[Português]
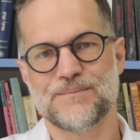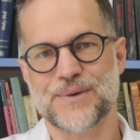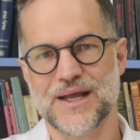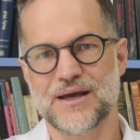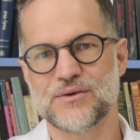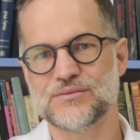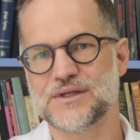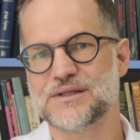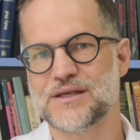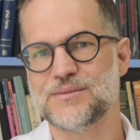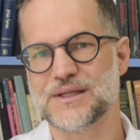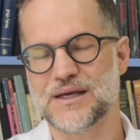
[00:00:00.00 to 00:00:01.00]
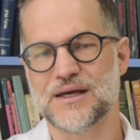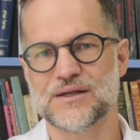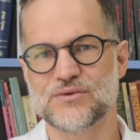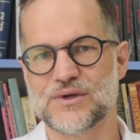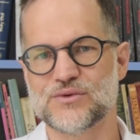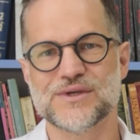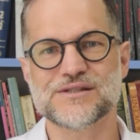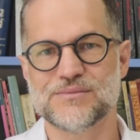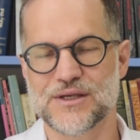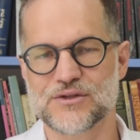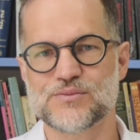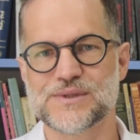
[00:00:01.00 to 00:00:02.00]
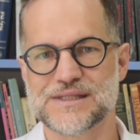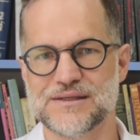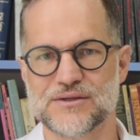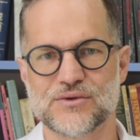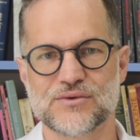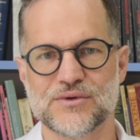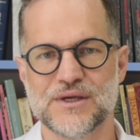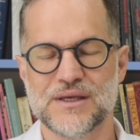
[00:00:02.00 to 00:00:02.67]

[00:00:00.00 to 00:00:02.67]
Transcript: para um determinado adoecimento psíquico.